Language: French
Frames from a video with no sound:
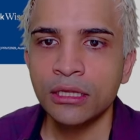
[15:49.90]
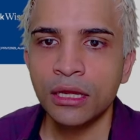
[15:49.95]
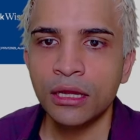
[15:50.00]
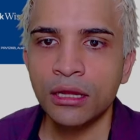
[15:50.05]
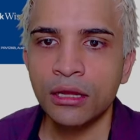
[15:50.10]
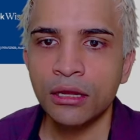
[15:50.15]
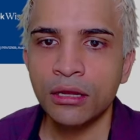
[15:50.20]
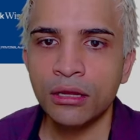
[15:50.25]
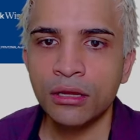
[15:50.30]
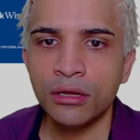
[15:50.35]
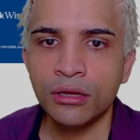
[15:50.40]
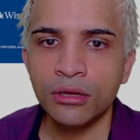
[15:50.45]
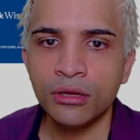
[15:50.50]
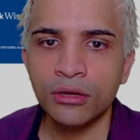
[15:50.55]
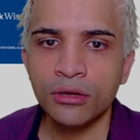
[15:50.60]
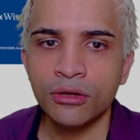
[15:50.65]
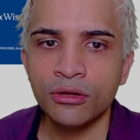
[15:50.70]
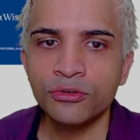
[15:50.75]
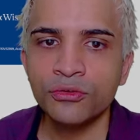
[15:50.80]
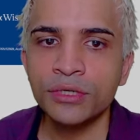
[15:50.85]

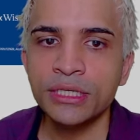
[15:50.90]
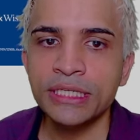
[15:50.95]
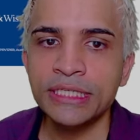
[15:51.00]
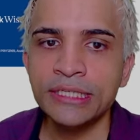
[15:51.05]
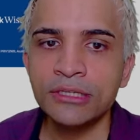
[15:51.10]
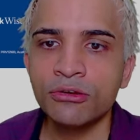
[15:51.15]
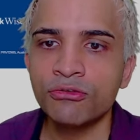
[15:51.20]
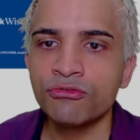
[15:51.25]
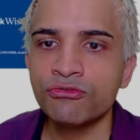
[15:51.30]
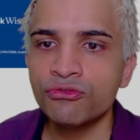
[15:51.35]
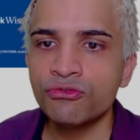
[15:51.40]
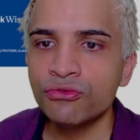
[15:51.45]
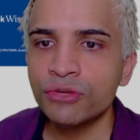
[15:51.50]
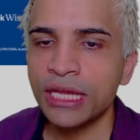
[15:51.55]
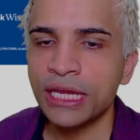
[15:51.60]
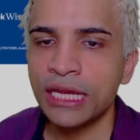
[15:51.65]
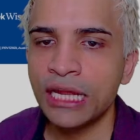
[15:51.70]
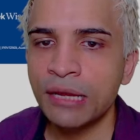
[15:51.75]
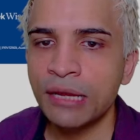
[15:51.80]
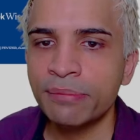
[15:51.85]
Euh, donc, il dit que Rook
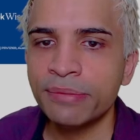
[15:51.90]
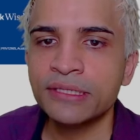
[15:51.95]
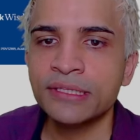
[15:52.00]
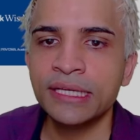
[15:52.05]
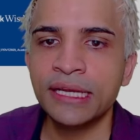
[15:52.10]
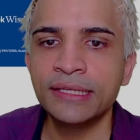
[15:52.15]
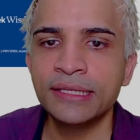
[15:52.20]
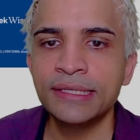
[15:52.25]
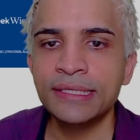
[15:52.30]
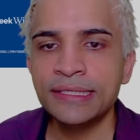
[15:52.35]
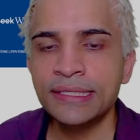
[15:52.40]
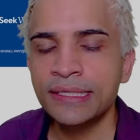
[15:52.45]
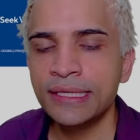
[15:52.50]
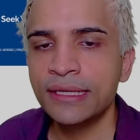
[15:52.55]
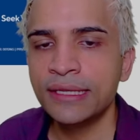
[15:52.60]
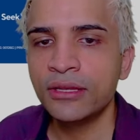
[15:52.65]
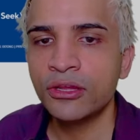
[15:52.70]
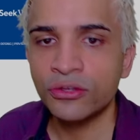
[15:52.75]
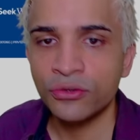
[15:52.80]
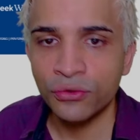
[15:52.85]
est là parce qu'il a décidé
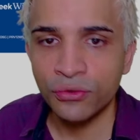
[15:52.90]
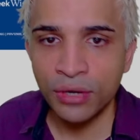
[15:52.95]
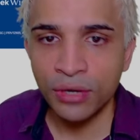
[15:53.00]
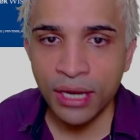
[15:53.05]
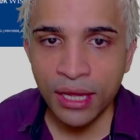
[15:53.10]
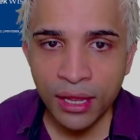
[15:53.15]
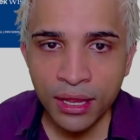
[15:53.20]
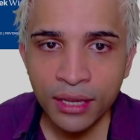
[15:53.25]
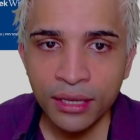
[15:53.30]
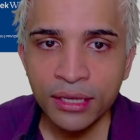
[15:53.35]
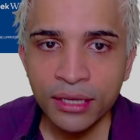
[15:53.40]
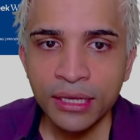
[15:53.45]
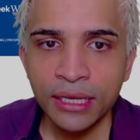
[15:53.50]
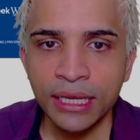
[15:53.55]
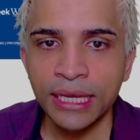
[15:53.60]
d'être là